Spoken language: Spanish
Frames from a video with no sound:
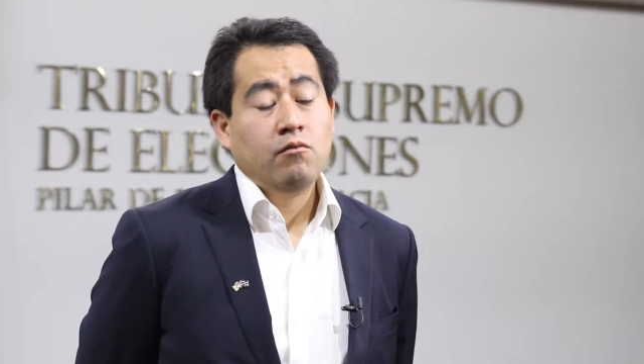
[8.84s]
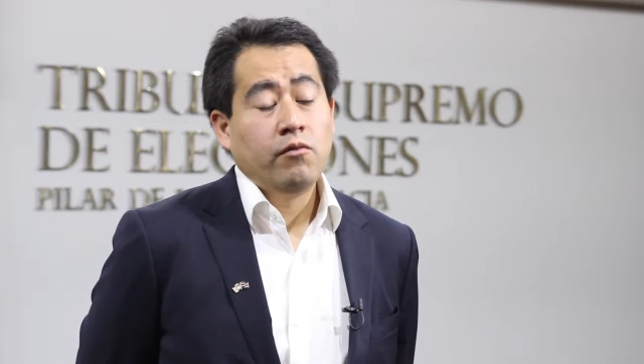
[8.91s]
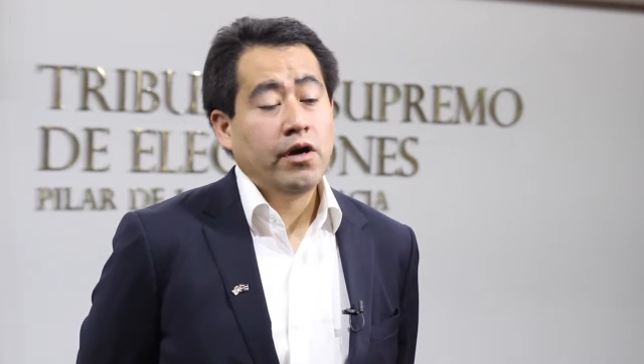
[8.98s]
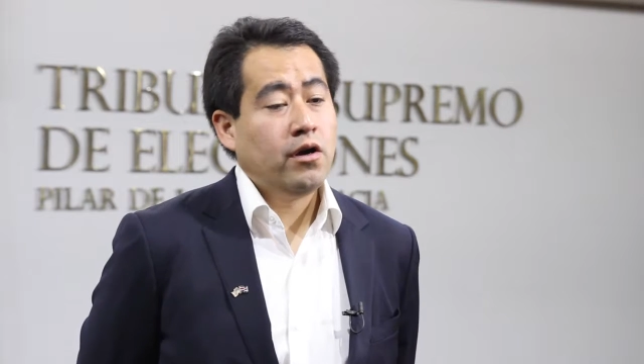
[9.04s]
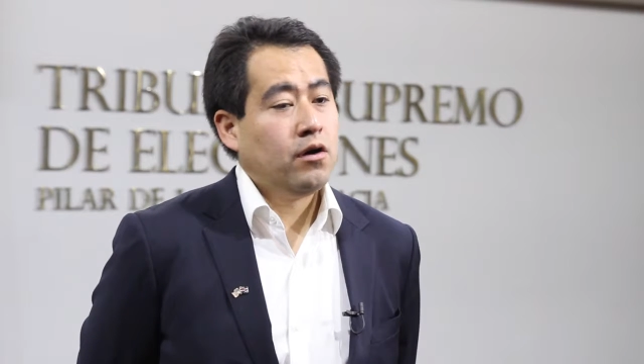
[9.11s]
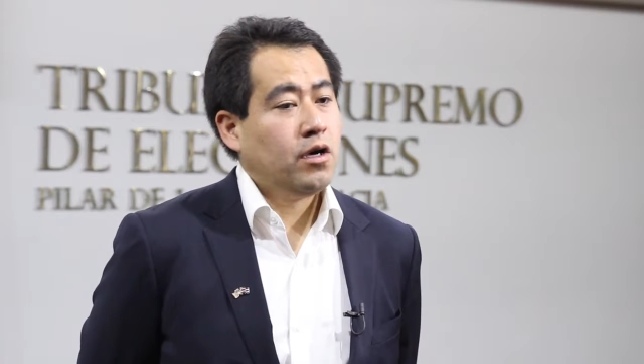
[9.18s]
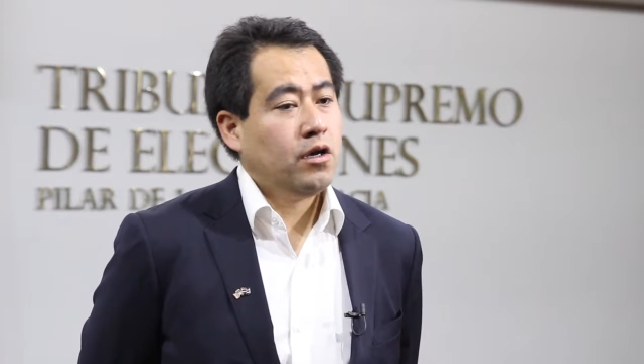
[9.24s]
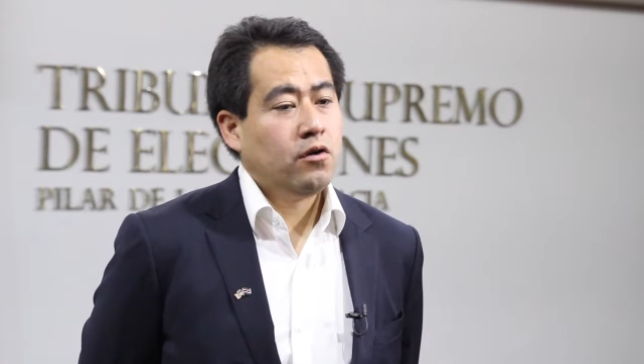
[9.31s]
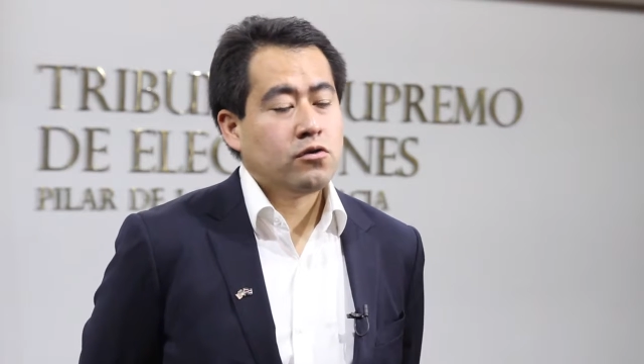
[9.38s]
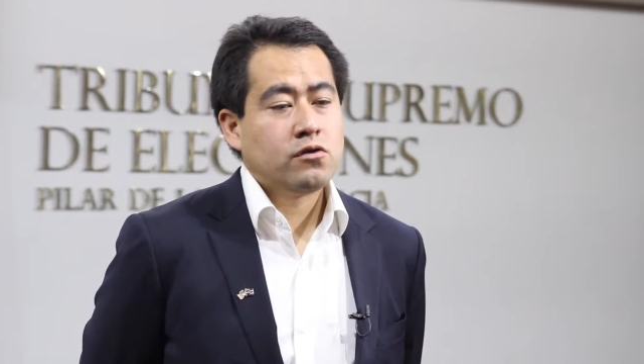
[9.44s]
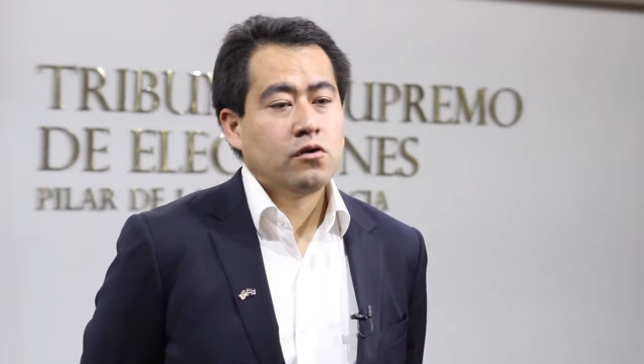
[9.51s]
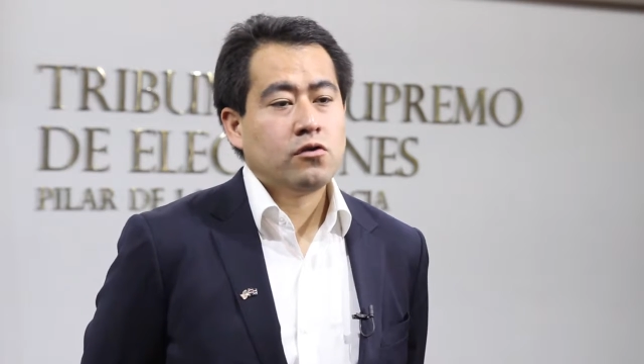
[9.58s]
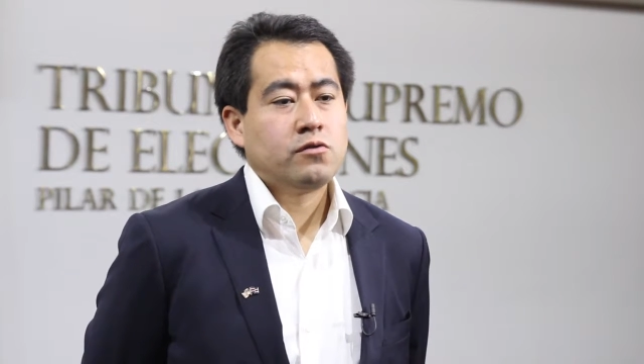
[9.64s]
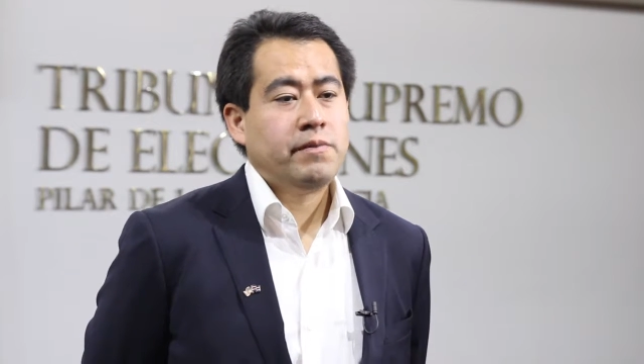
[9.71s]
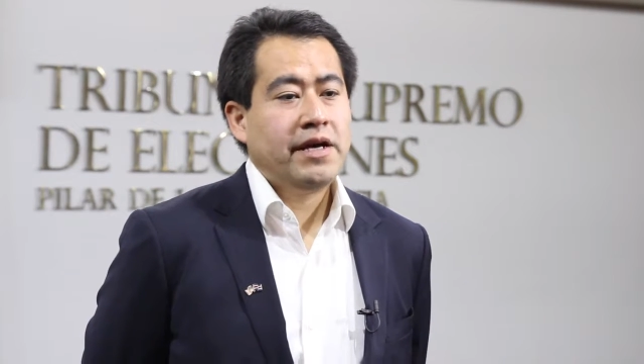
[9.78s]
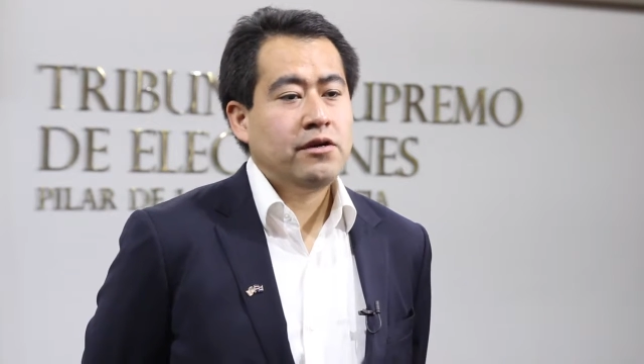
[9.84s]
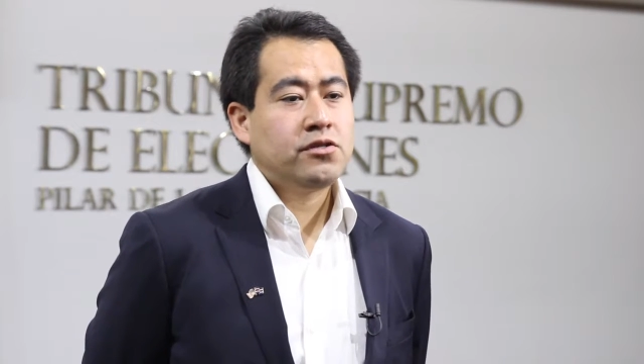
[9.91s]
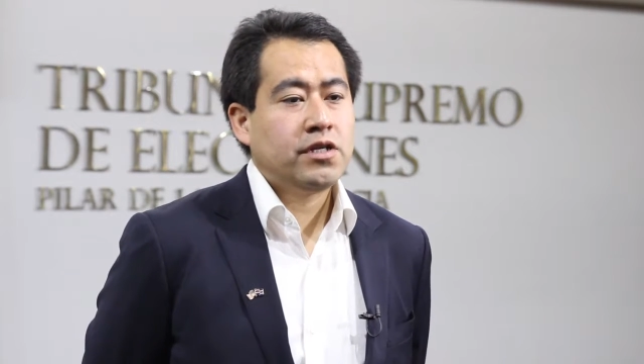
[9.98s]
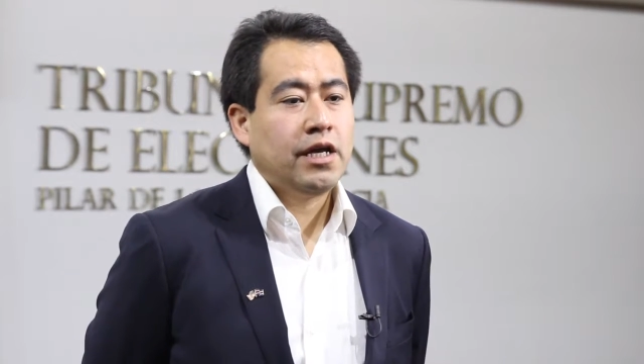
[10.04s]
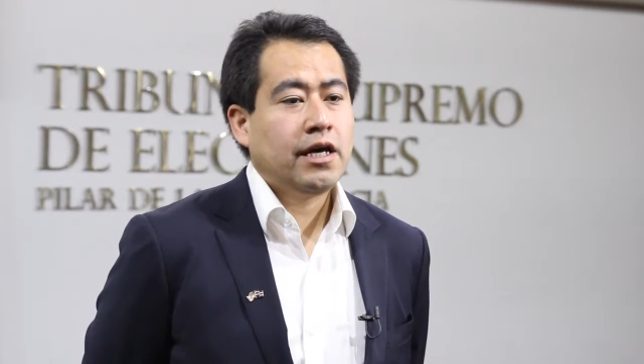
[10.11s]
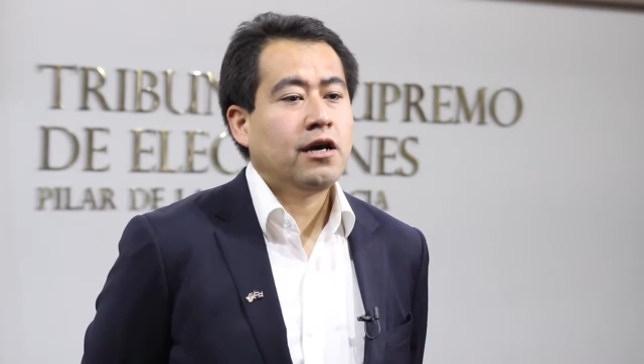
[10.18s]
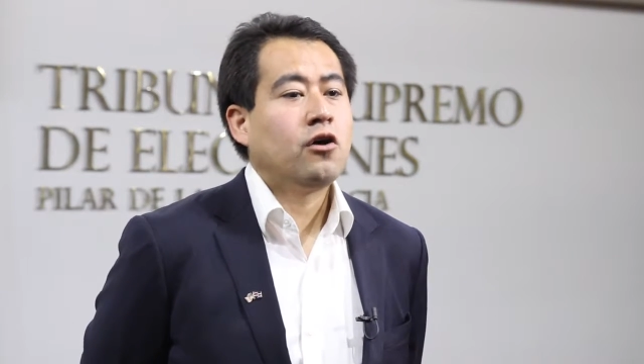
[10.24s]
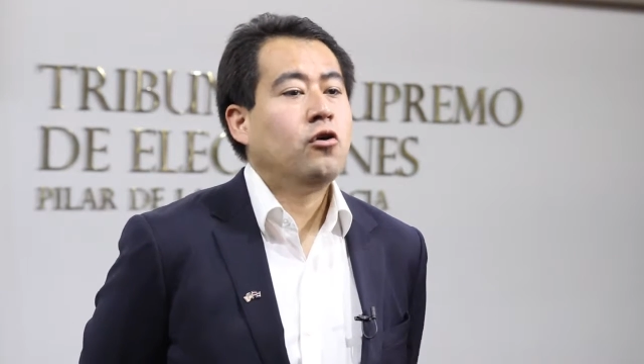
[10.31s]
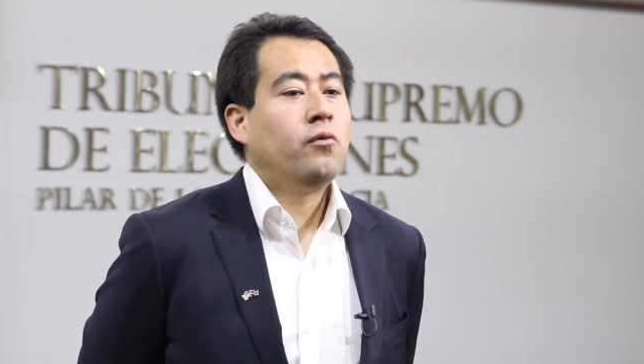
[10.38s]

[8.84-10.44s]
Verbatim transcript: Bueno, eh, los, medios tienen que